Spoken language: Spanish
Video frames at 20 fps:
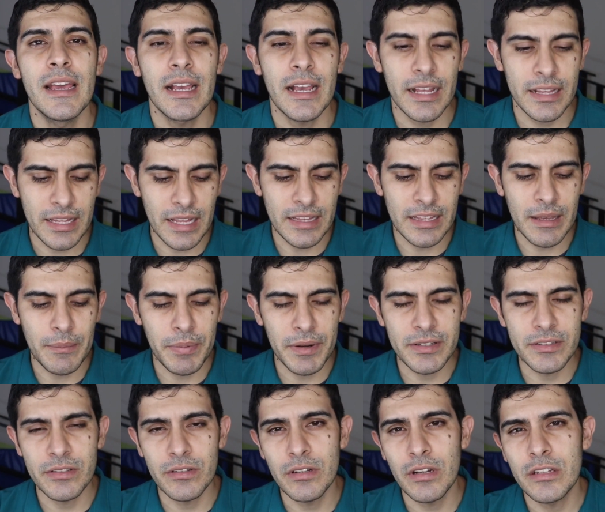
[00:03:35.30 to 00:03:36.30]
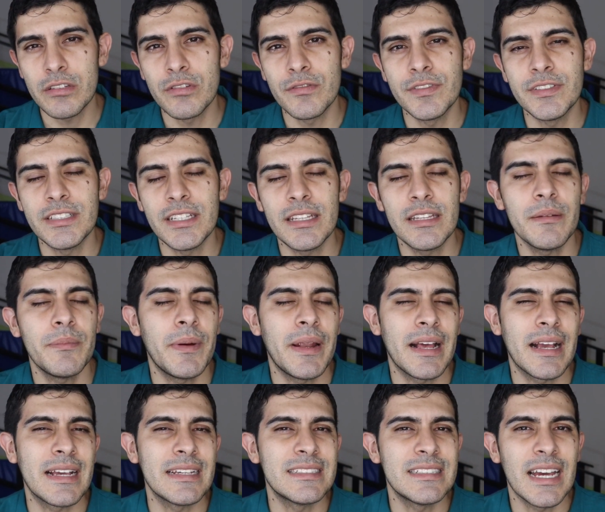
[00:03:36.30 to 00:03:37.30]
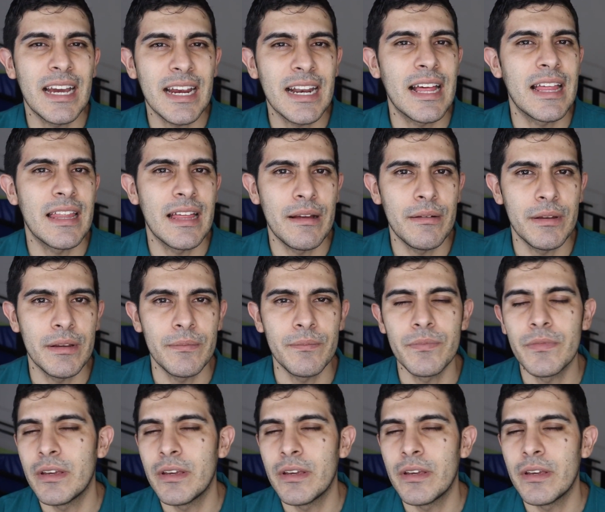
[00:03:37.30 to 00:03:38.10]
¿Qué tanta presión? Lo suficiente para que sea agradable.